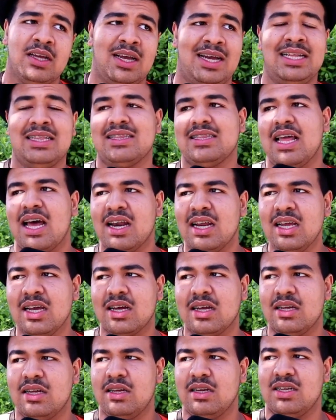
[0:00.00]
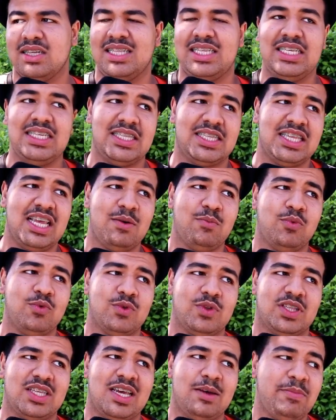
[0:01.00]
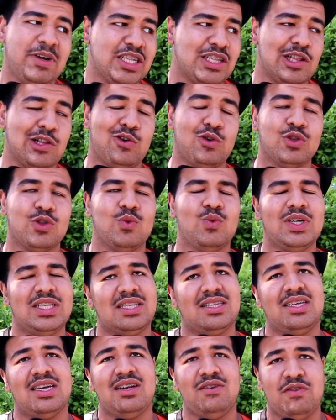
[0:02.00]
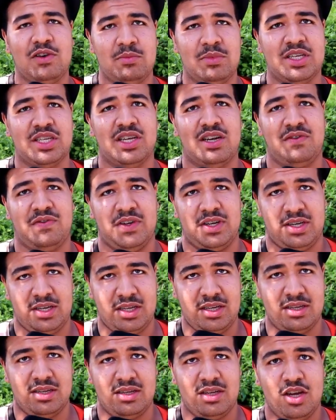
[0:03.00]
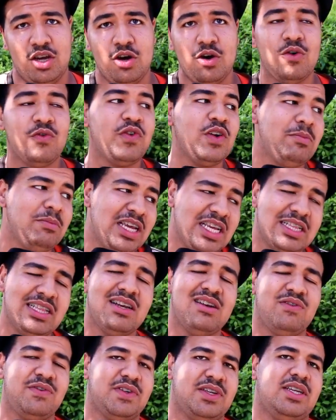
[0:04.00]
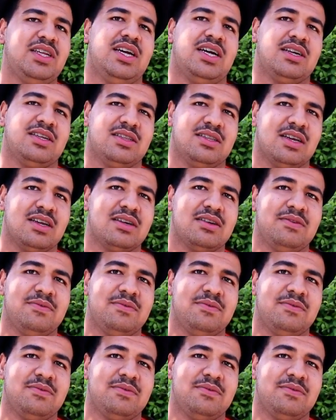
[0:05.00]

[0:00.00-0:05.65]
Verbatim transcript: عن طريق اكتساب وثبات الخطوات ديالي في المجال الفني وفي الميدان الفني اكثر